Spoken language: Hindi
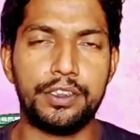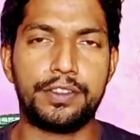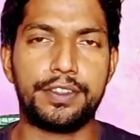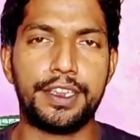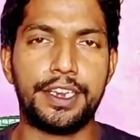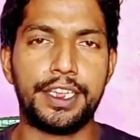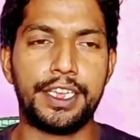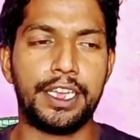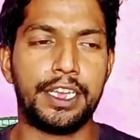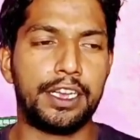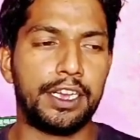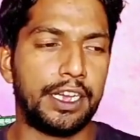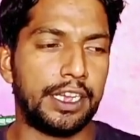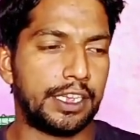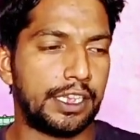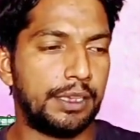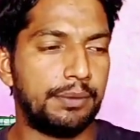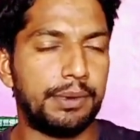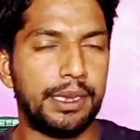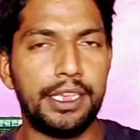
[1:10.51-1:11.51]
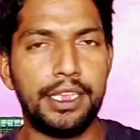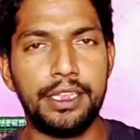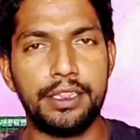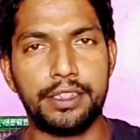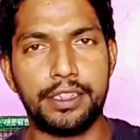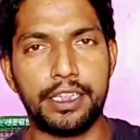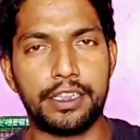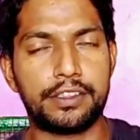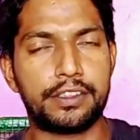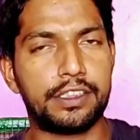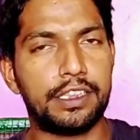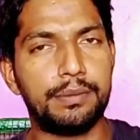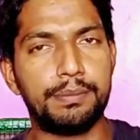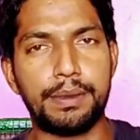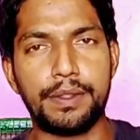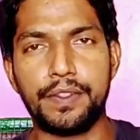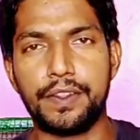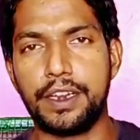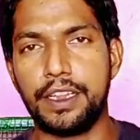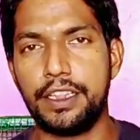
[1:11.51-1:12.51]
इस तरीके का है कि भाई 10 से
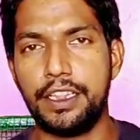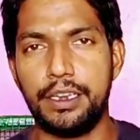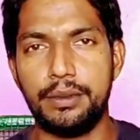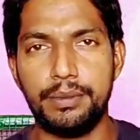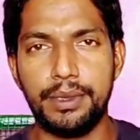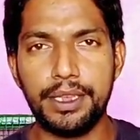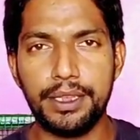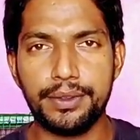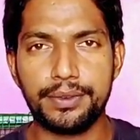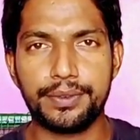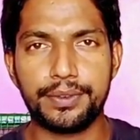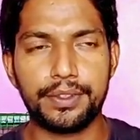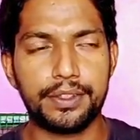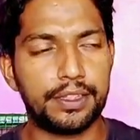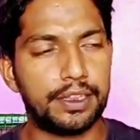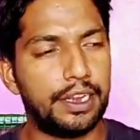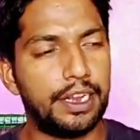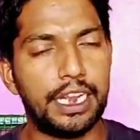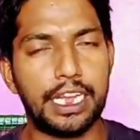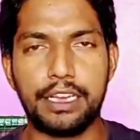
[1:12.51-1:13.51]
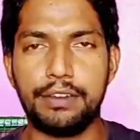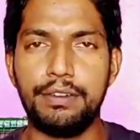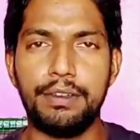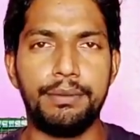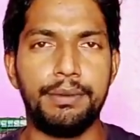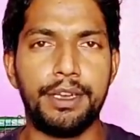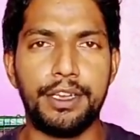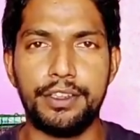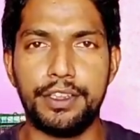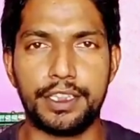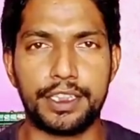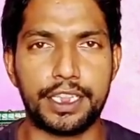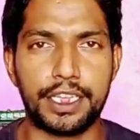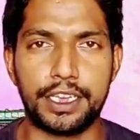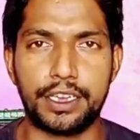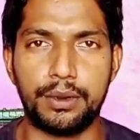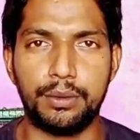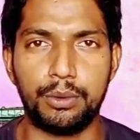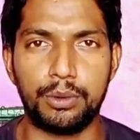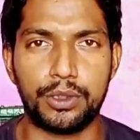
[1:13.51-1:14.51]
15 दिन में लकवे में आ
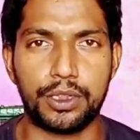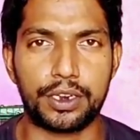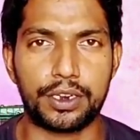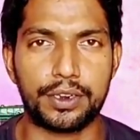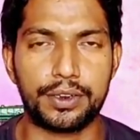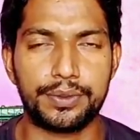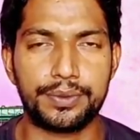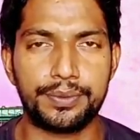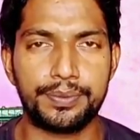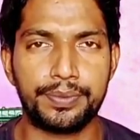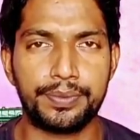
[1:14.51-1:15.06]
जाता है कबूतर